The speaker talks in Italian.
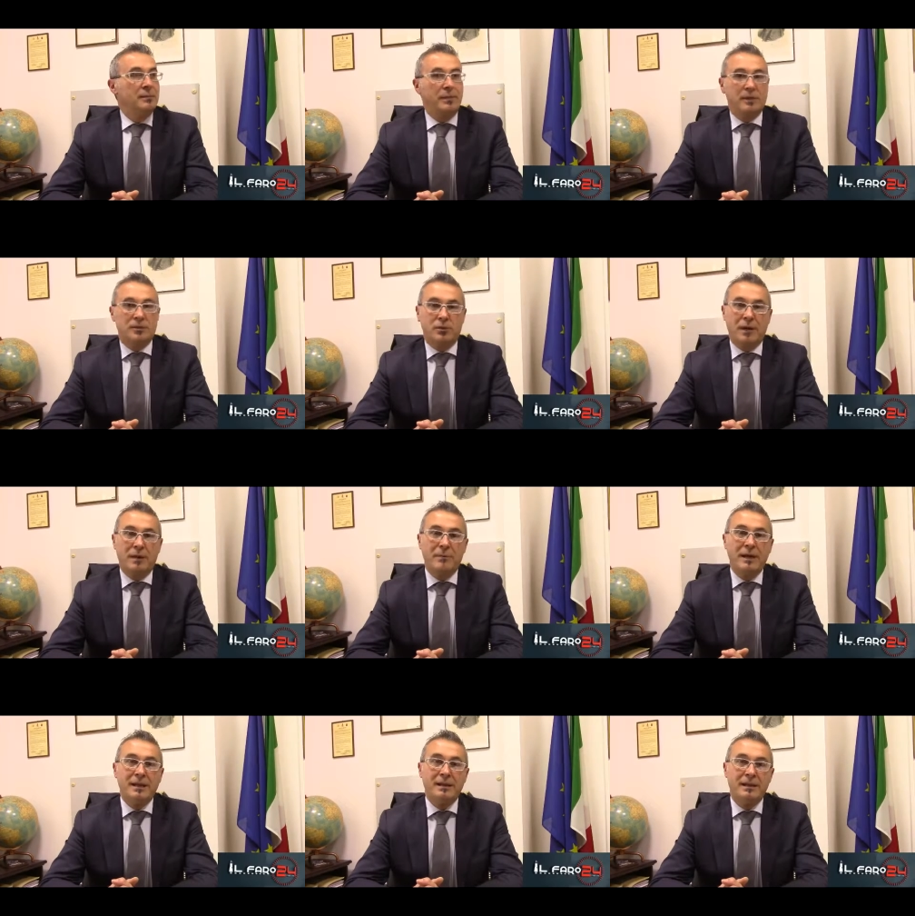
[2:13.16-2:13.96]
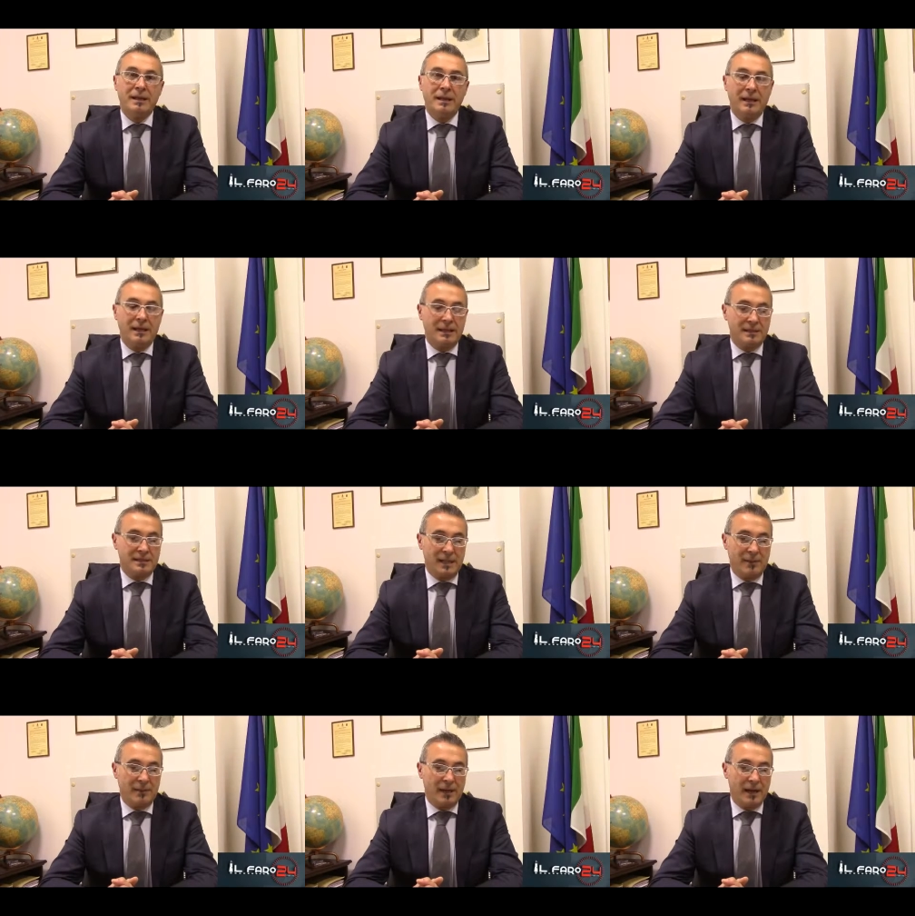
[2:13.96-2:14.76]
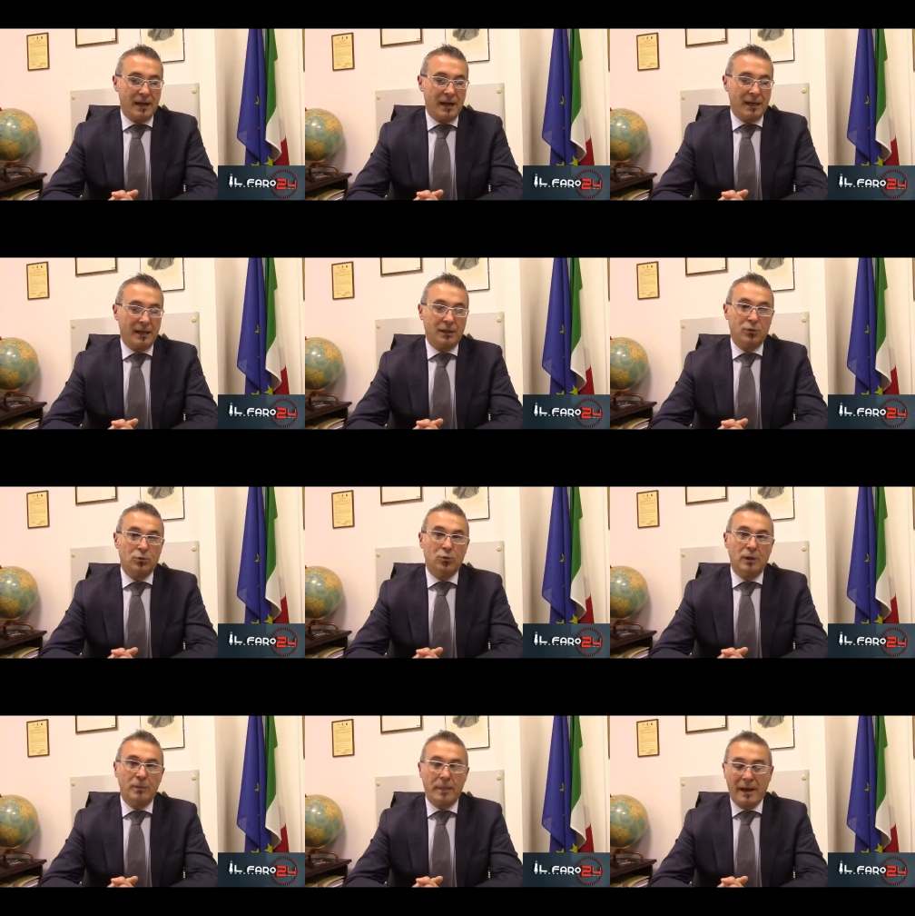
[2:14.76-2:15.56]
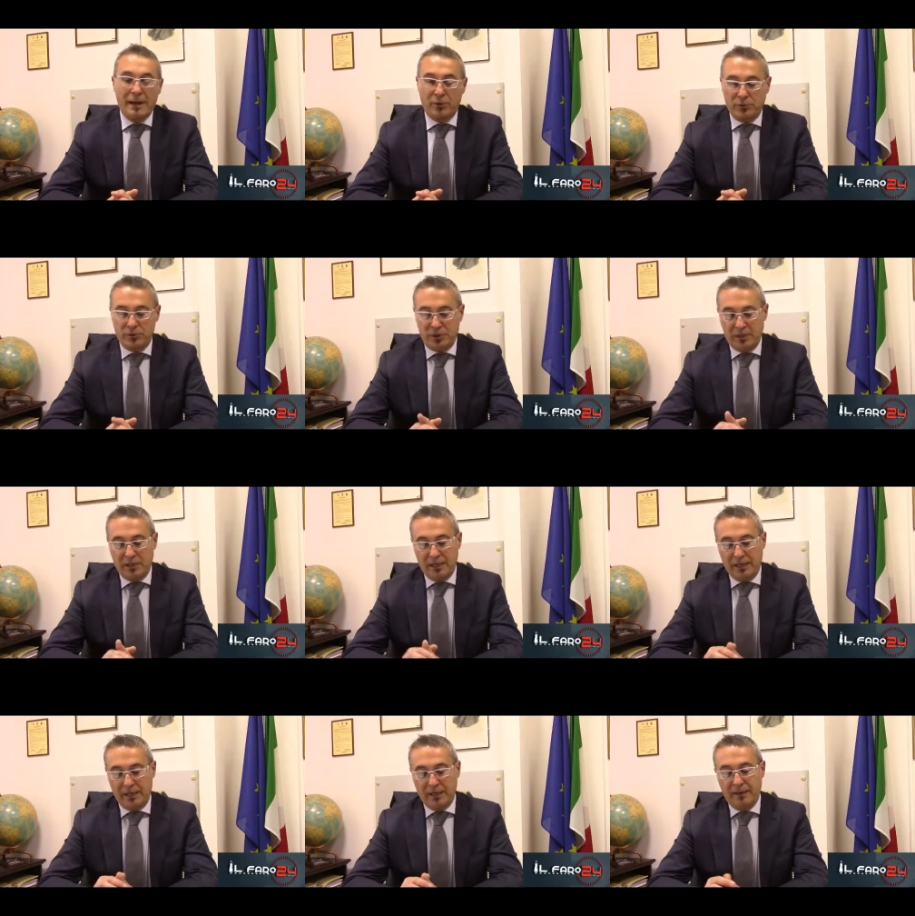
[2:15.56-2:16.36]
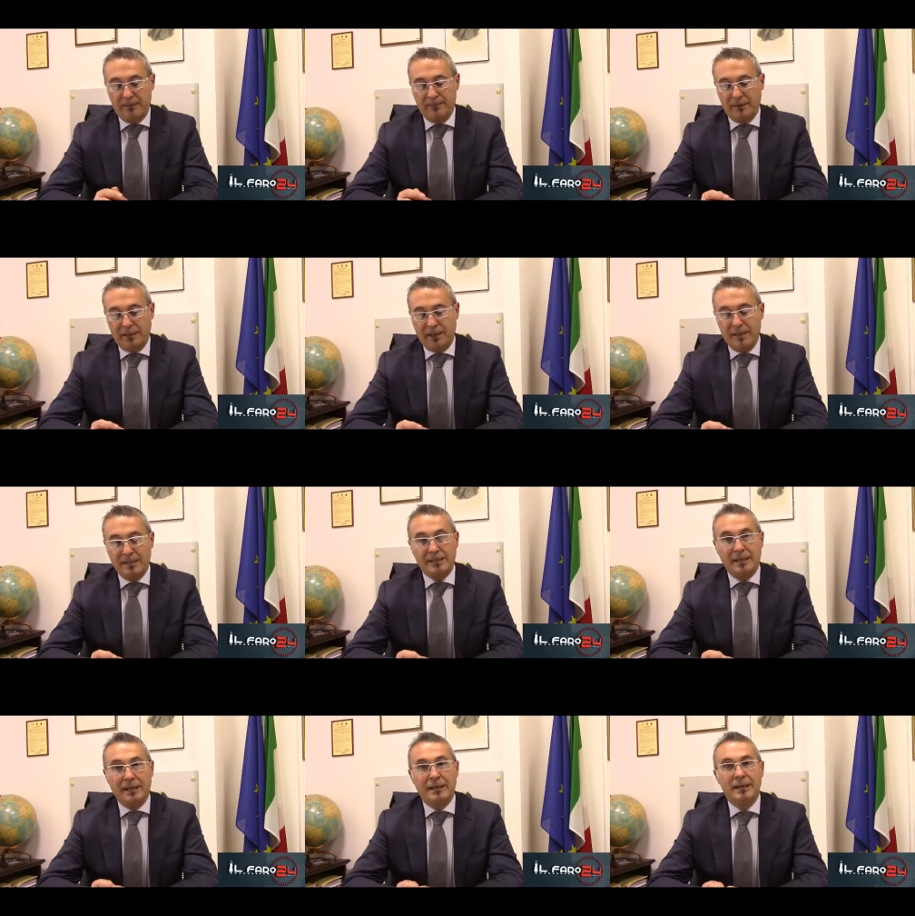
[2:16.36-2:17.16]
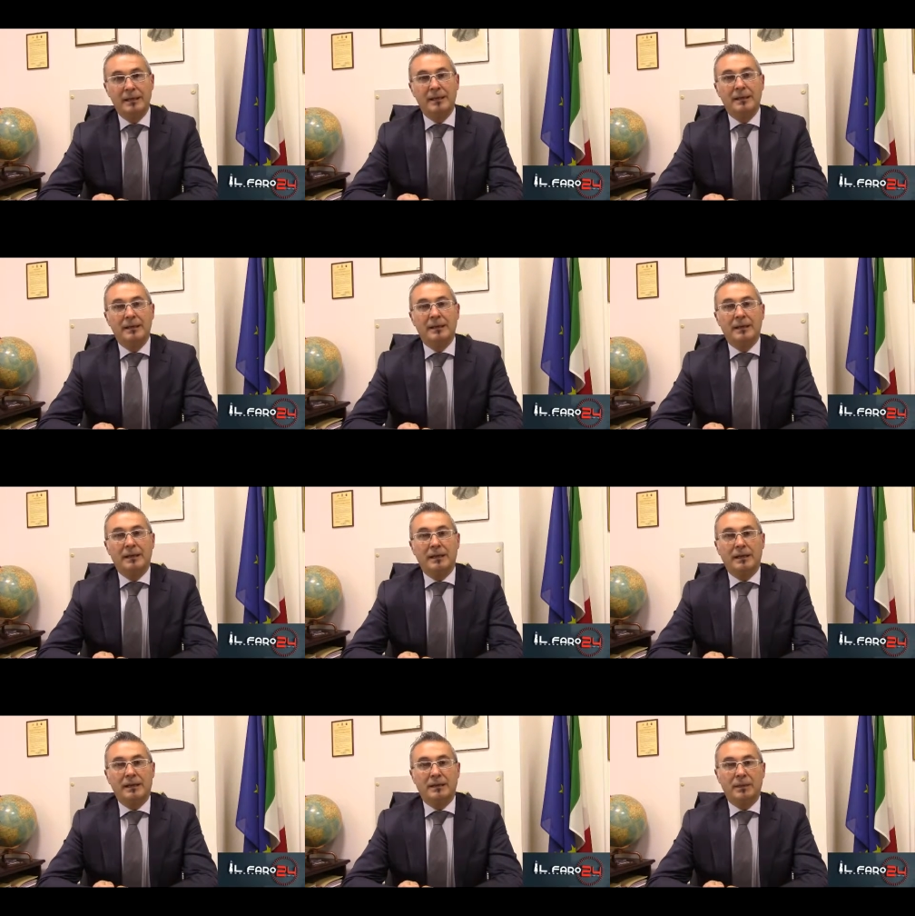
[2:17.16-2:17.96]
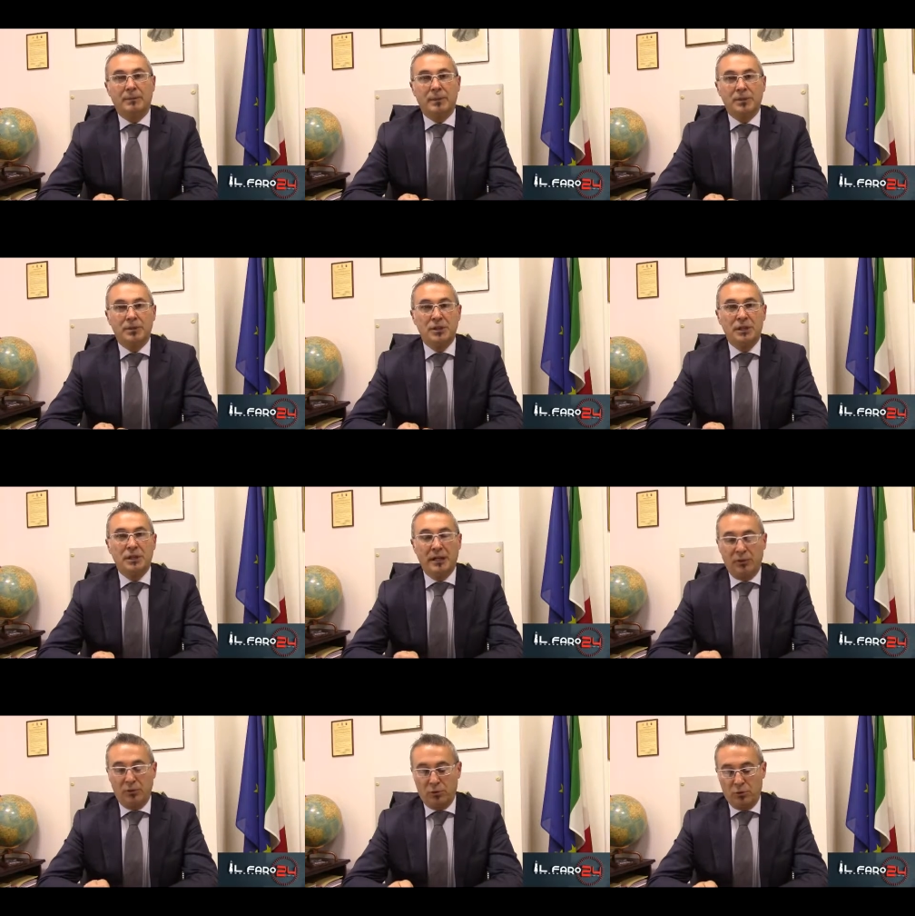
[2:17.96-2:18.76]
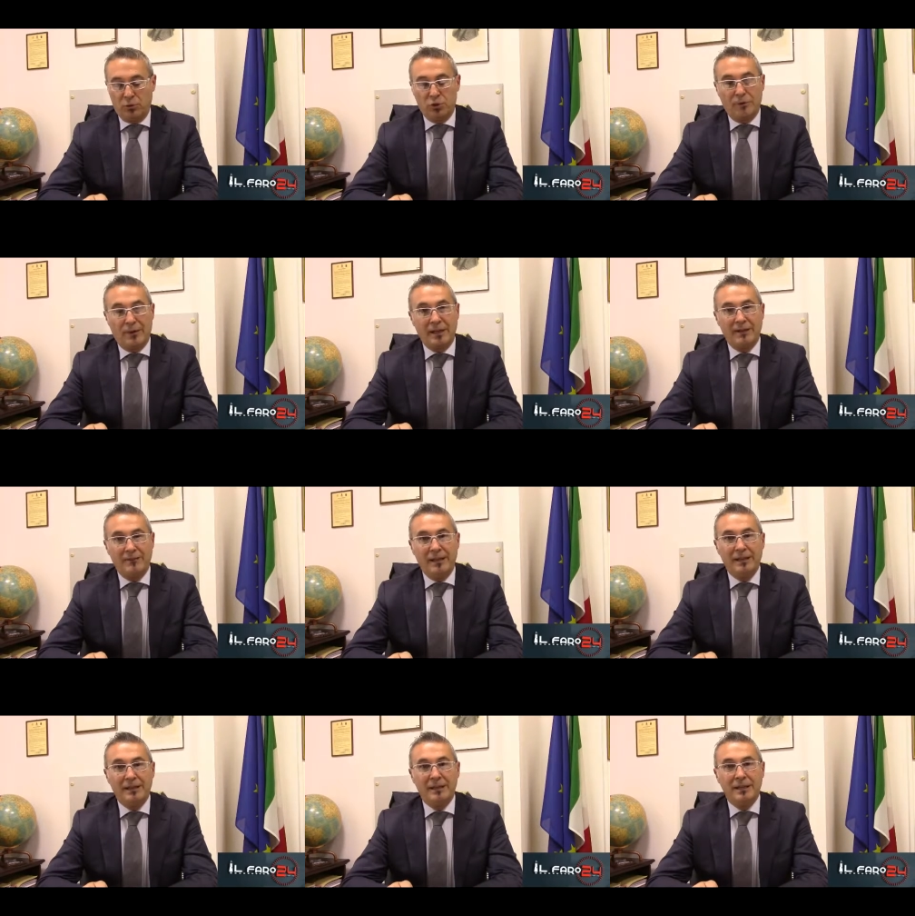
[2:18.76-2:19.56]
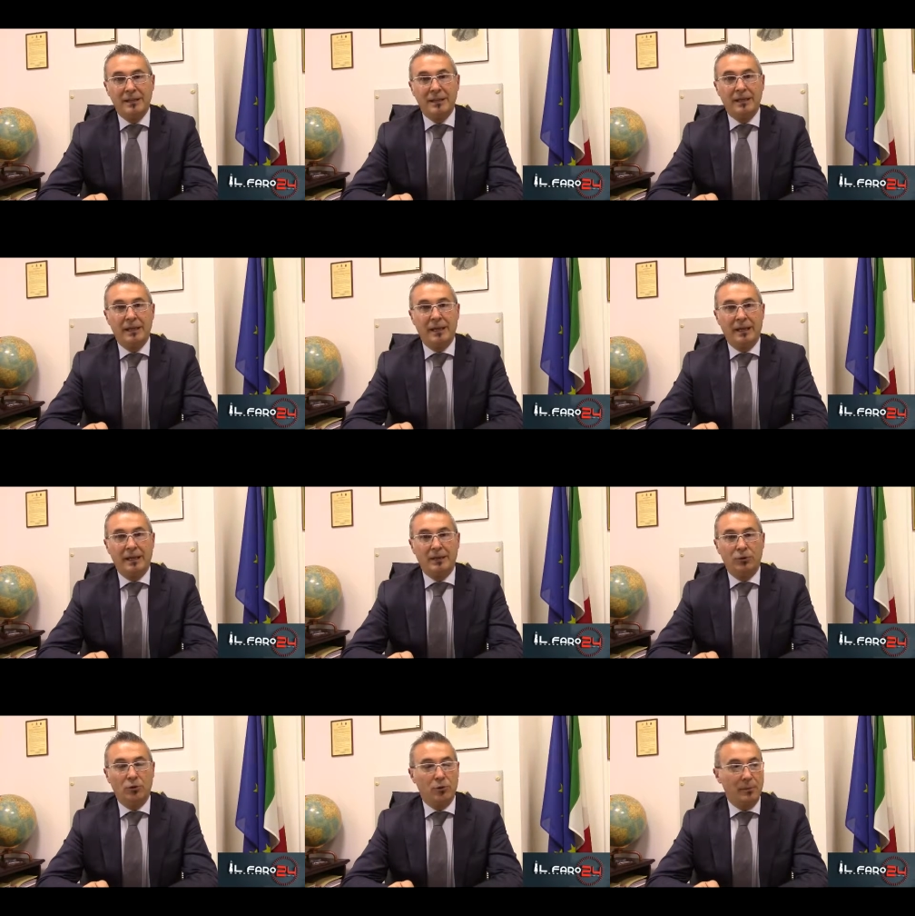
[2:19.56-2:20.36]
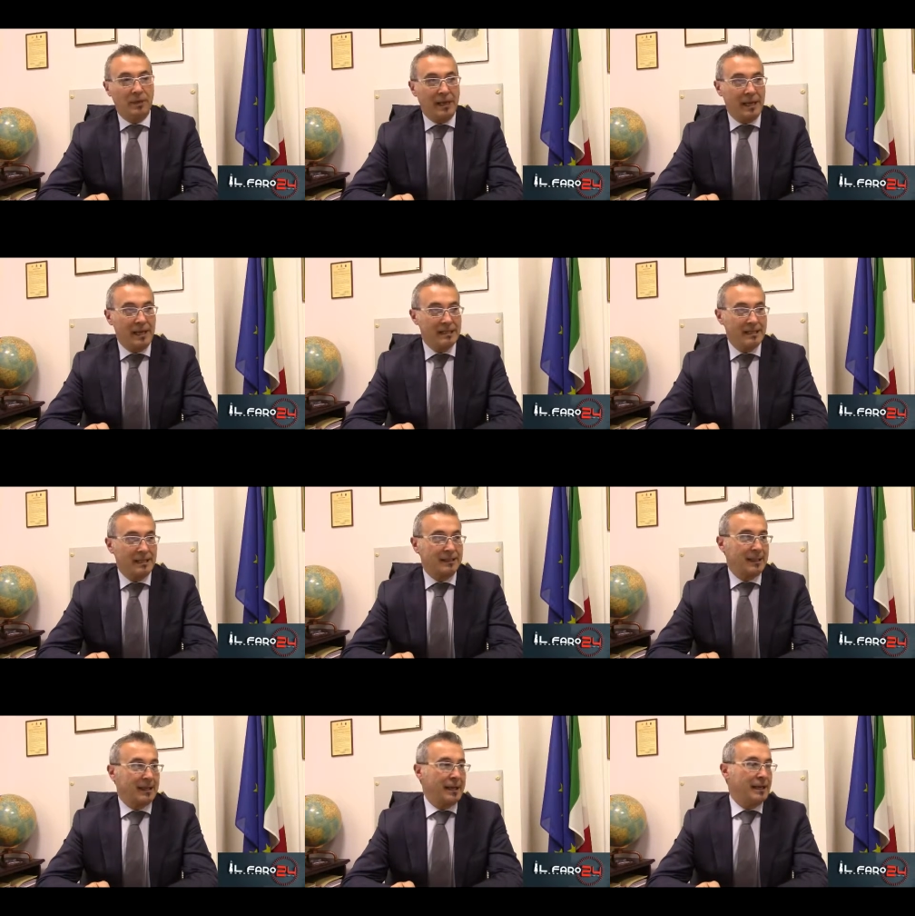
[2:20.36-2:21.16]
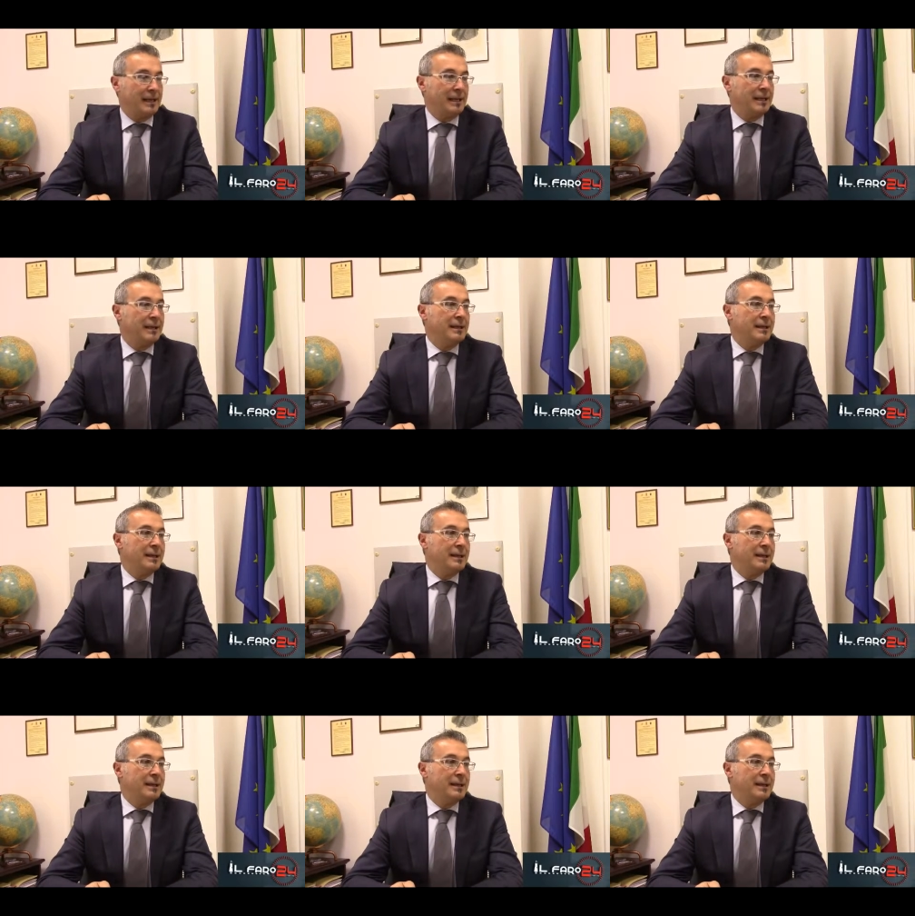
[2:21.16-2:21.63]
personalmente, insieme ai due parroci delle chiese eh, di Pescina, Don Giovanni Venti e Don Michele Sattarelli.